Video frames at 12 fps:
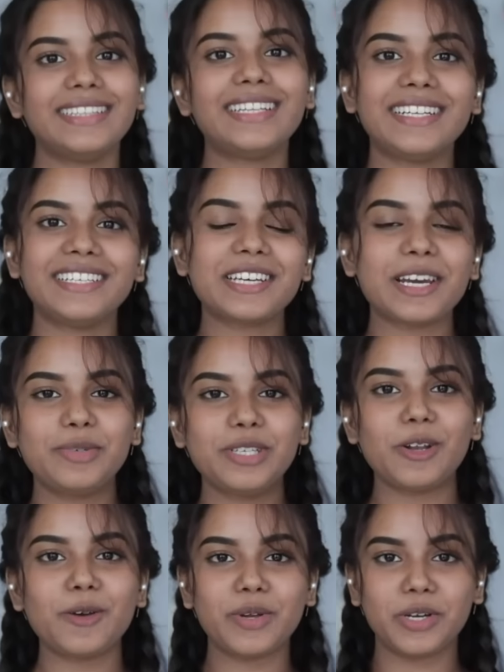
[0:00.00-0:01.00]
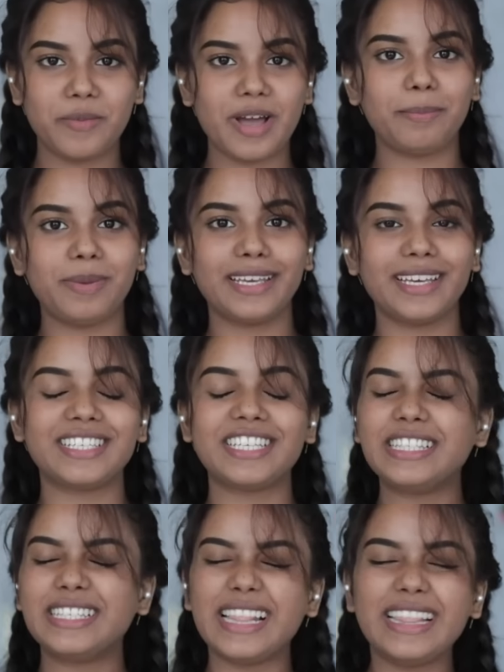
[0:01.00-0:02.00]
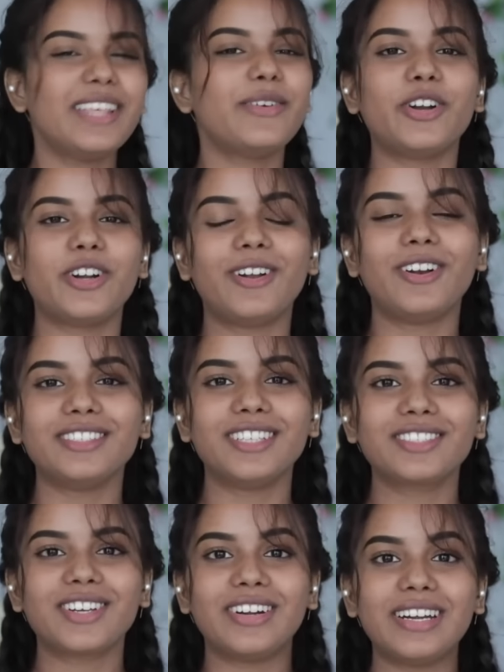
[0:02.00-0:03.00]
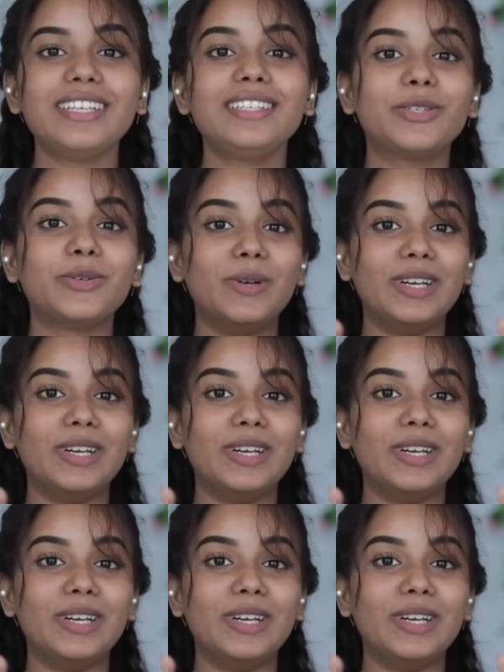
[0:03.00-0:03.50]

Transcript: కింద డిస్క్రిప్షన్లో బినోమ్ యాప్ లింక్ ఇచ్చిన జల్దీ వాడు డౌన్లోడ్ చేసుకోండి టు